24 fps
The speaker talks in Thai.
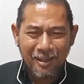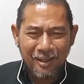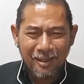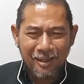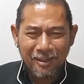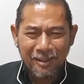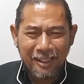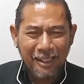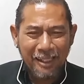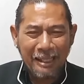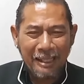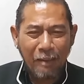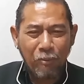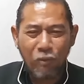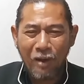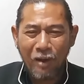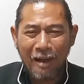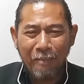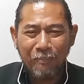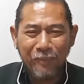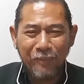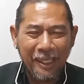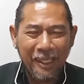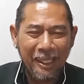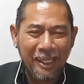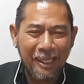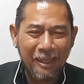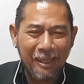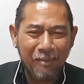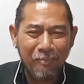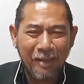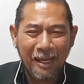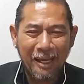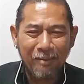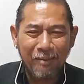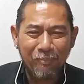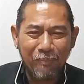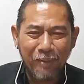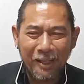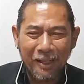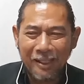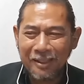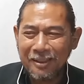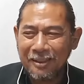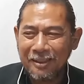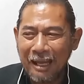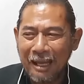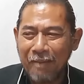ที่ทำความดีบ้างไป
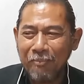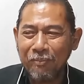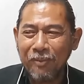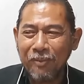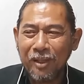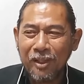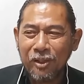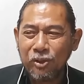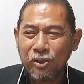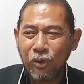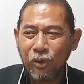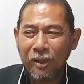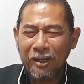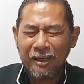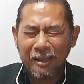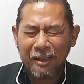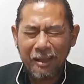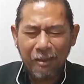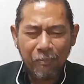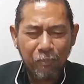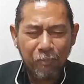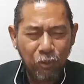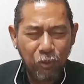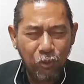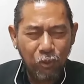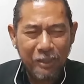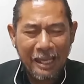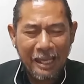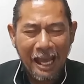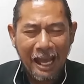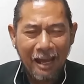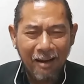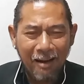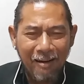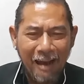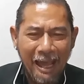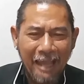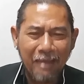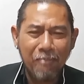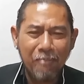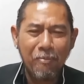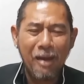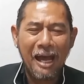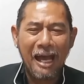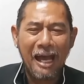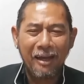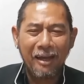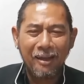ทำช่วยเหลือผู้ยากไร้
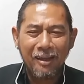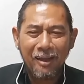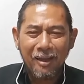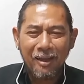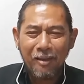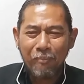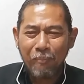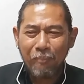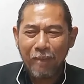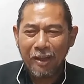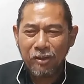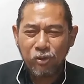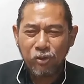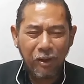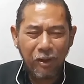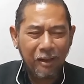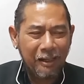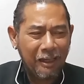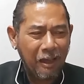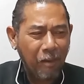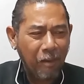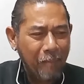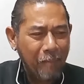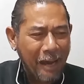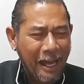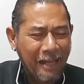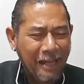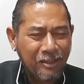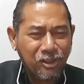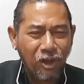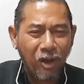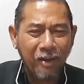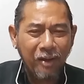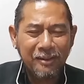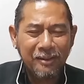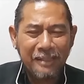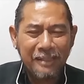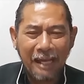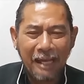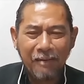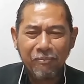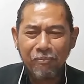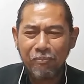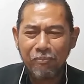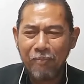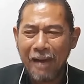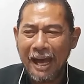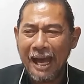บ้าง ไปช่วยเหลือหมาจรจัด
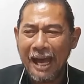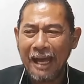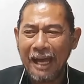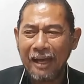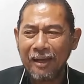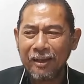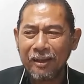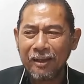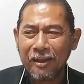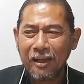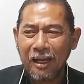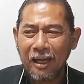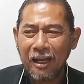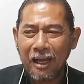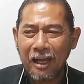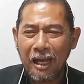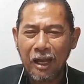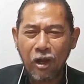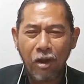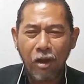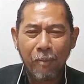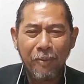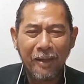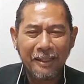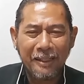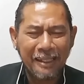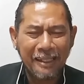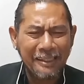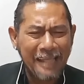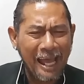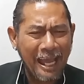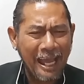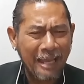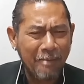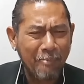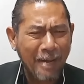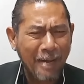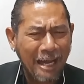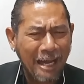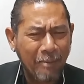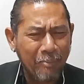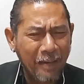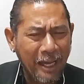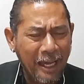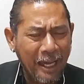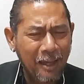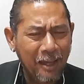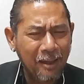บ้างก็เพื่อจะถ่ายบาป
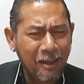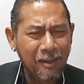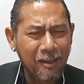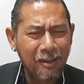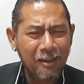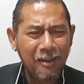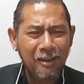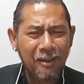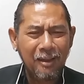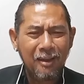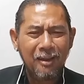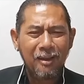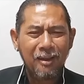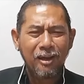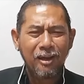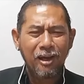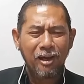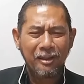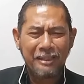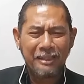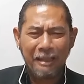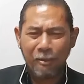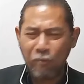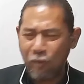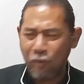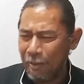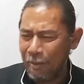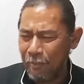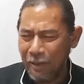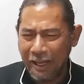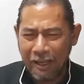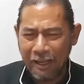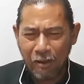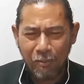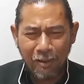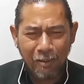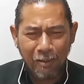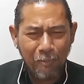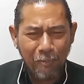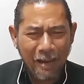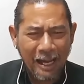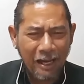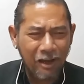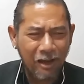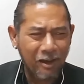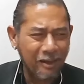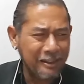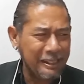นะก็ทำความเร็วมาบ้า
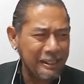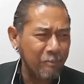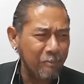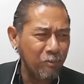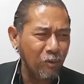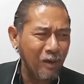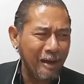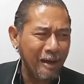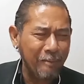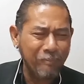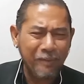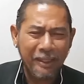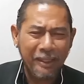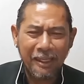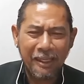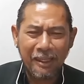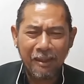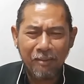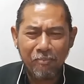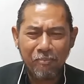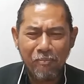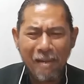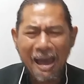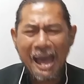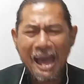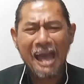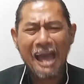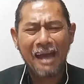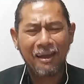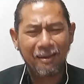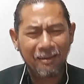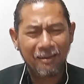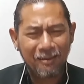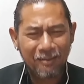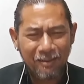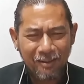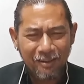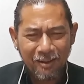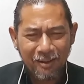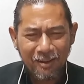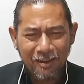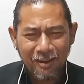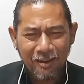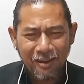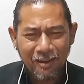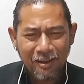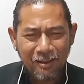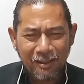งก็ทำความดีบ้าง
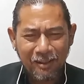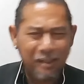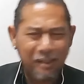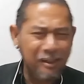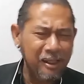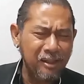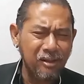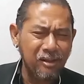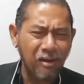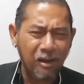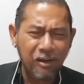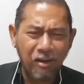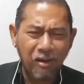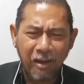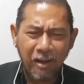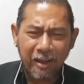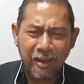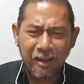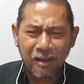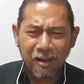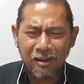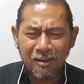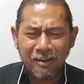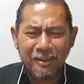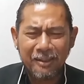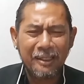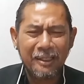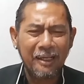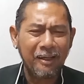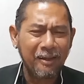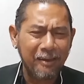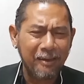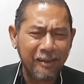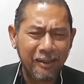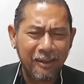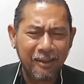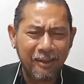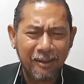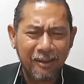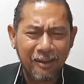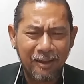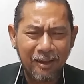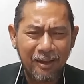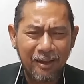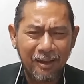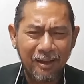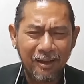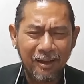นิด ๆ หน่อย ๆ ก็ยังดี
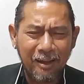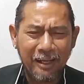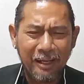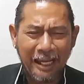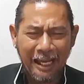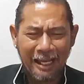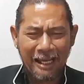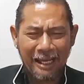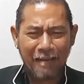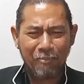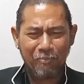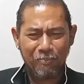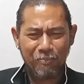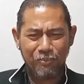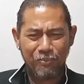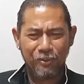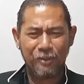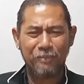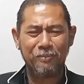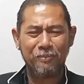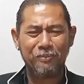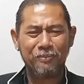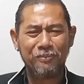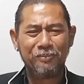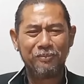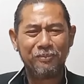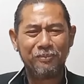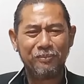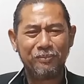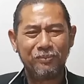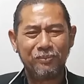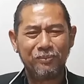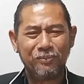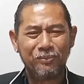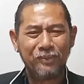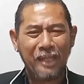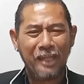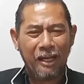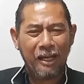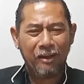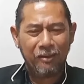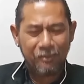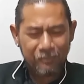นะครับผมอา